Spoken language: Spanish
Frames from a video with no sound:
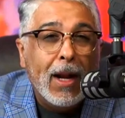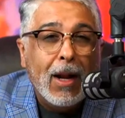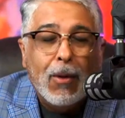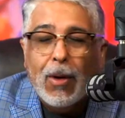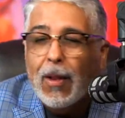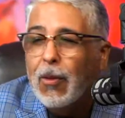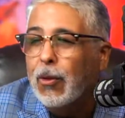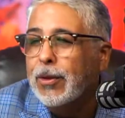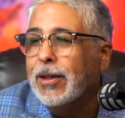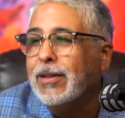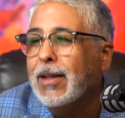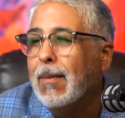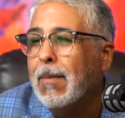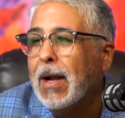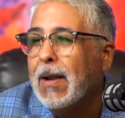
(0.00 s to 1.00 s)
con las
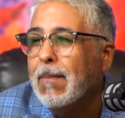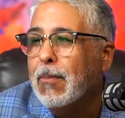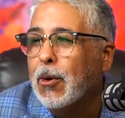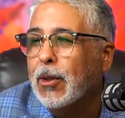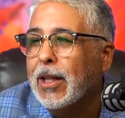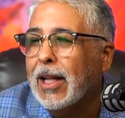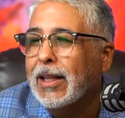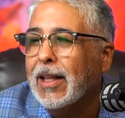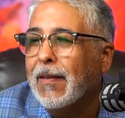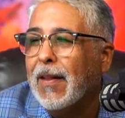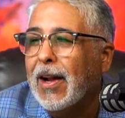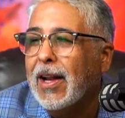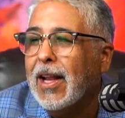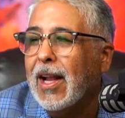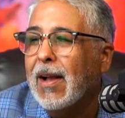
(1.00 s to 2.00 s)
noticias más importantes
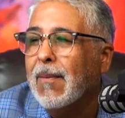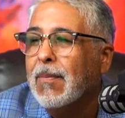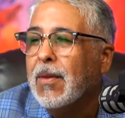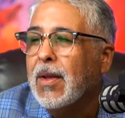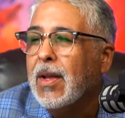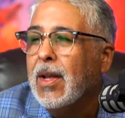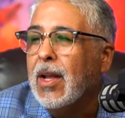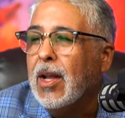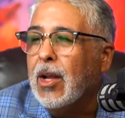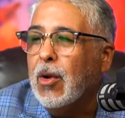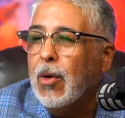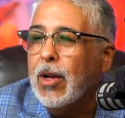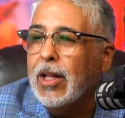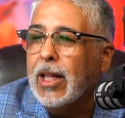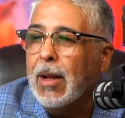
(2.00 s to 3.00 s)
del día y
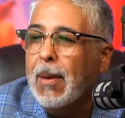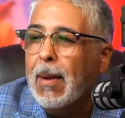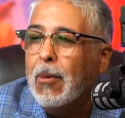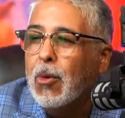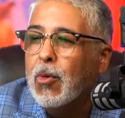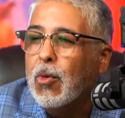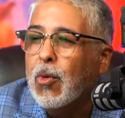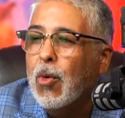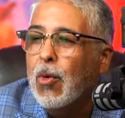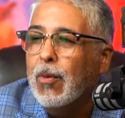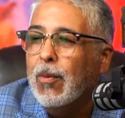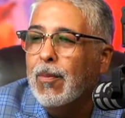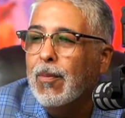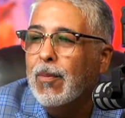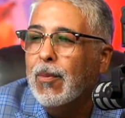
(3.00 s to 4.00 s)
ahorita vamos
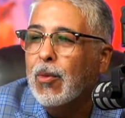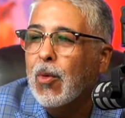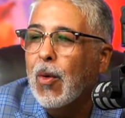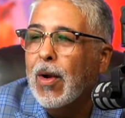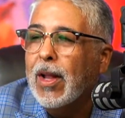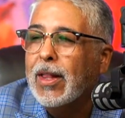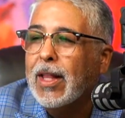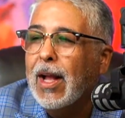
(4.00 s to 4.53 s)
con, este